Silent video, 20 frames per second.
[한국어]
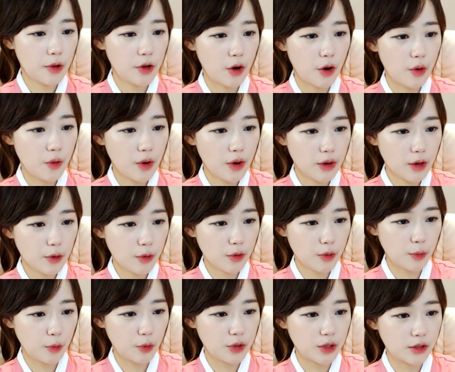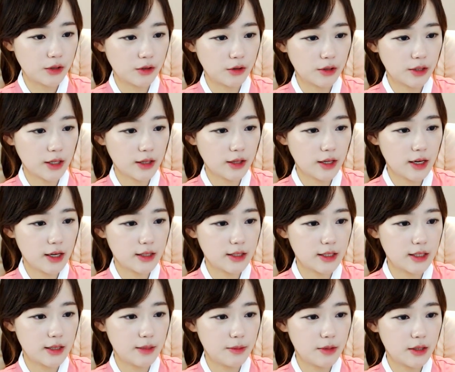열광외교를 못 이긴 걸 탓해야지
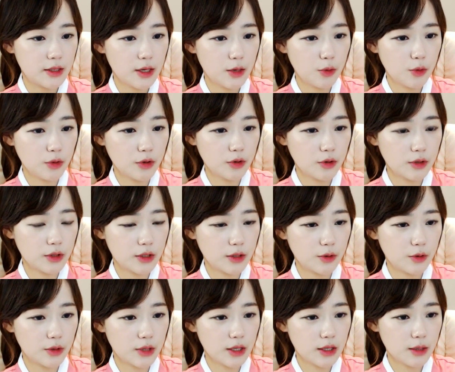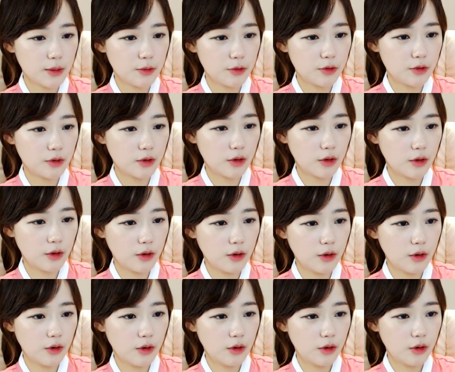이미 세도정치로 사대부들
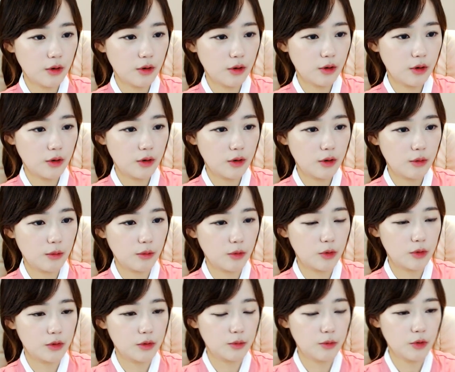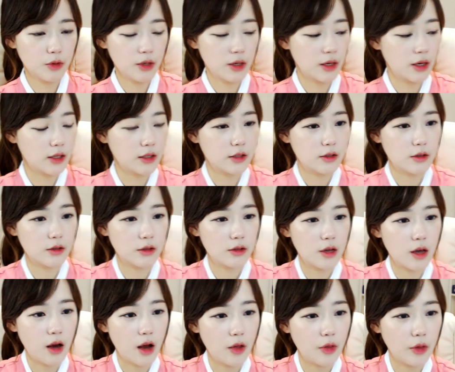어... 뭔, 뭔 얘기 하시는지
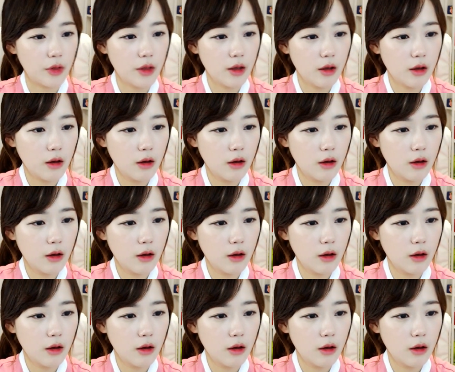이해가 안되네